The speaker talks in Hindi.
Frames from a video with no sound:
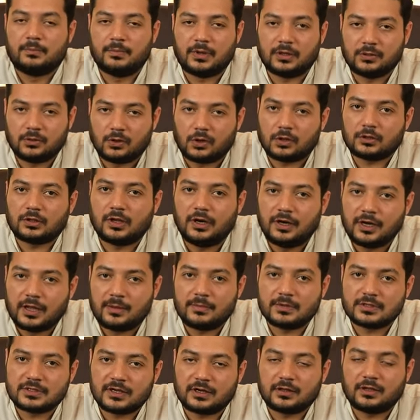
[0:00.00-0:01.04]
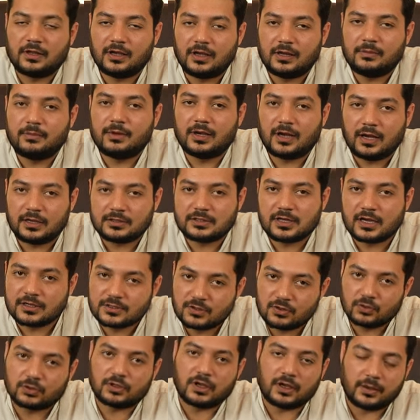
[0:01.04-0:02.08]
बट नॉर्थ इंडिया में सर्दी गर्मी का
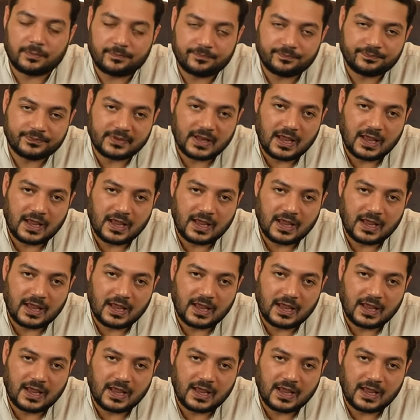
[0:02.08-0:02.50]
एहसास होता है